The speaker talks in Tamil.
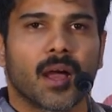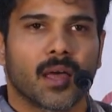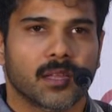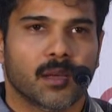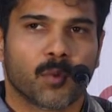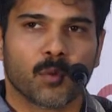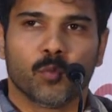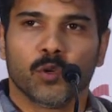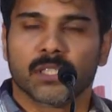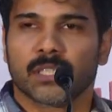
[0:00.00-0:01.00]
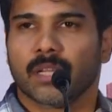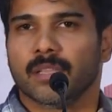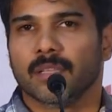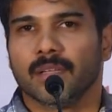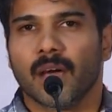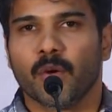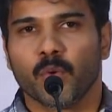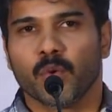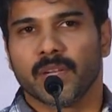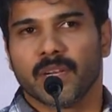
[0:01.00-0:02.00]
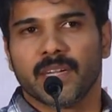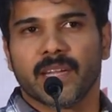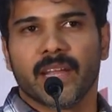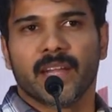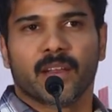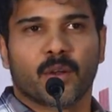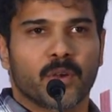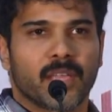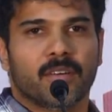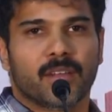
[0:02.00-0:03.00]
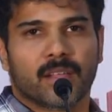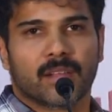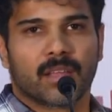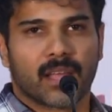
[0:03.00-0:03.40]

அதுக்கப்புறம் முனிஷ்காந்த் அவர் ஒரு ரிட்டையர்டு ரவுடியாக வராரு